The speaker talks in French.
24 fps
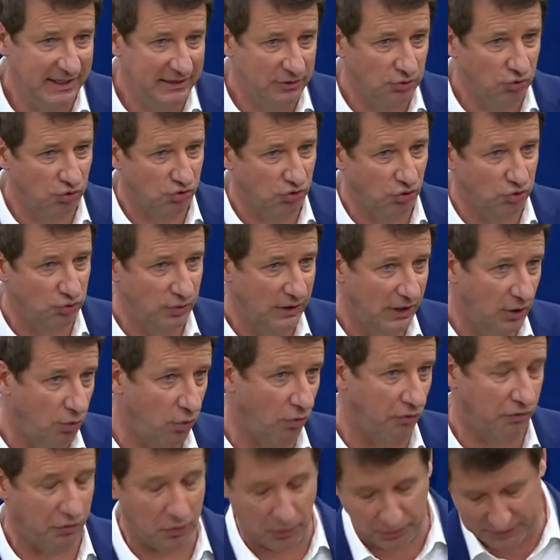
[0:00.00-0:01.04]
est aujourd'hui
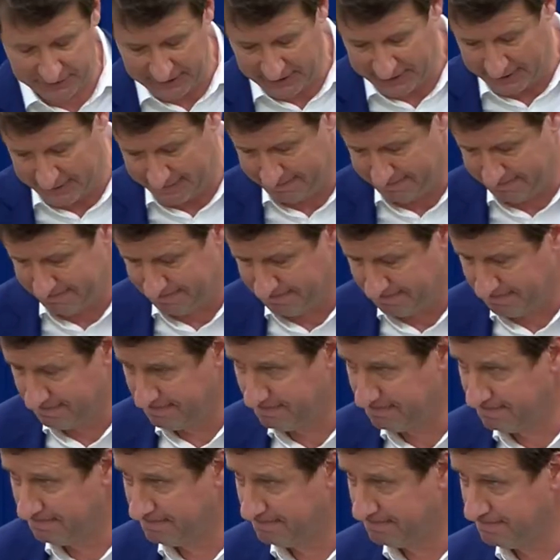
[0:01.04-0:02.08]
confrontée.
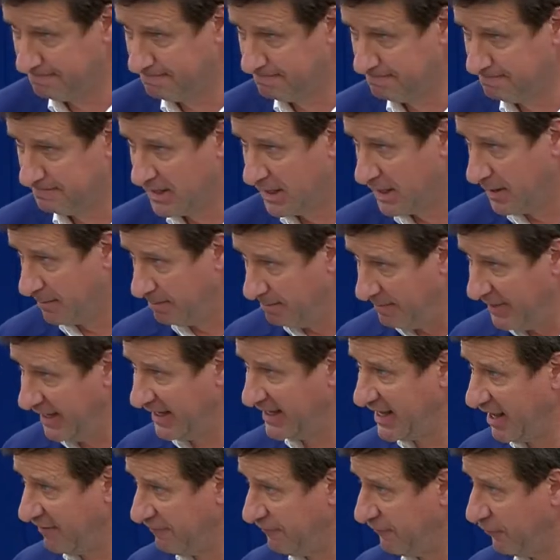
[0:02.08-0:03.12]

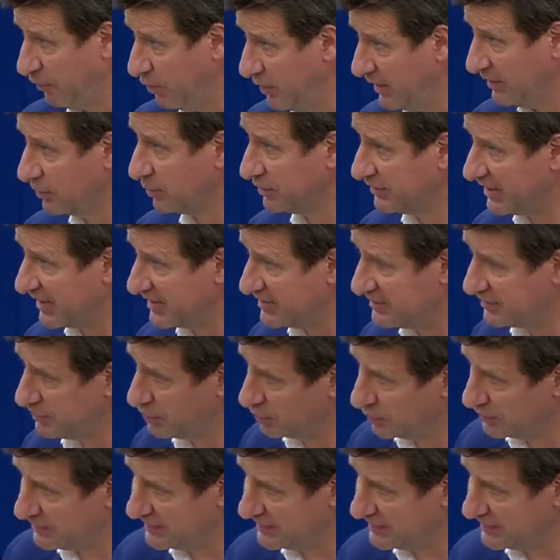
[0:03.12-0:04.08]
Mégafeux, inondations,